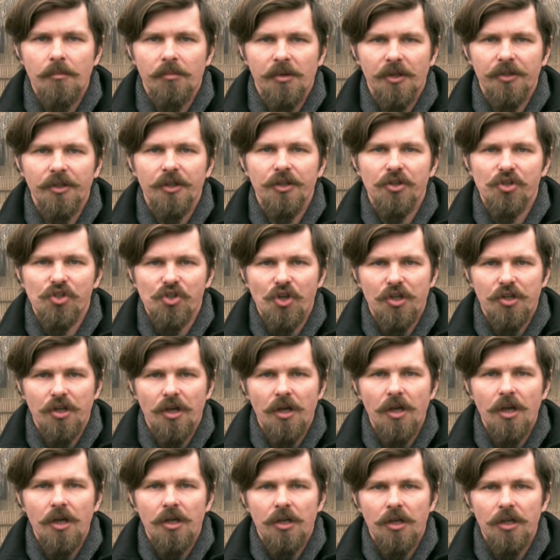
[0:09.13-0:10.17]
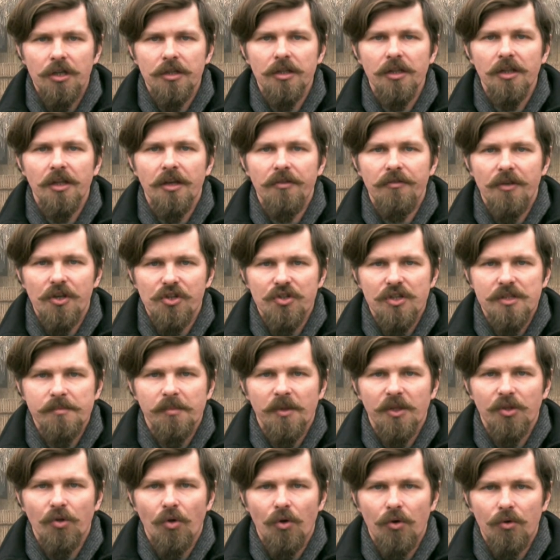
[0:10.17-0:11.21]
плодоношение и долговечность
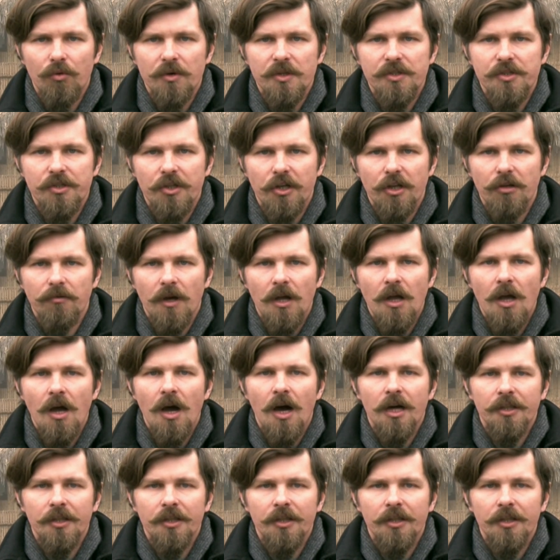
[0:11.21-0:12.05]
плодового дерева,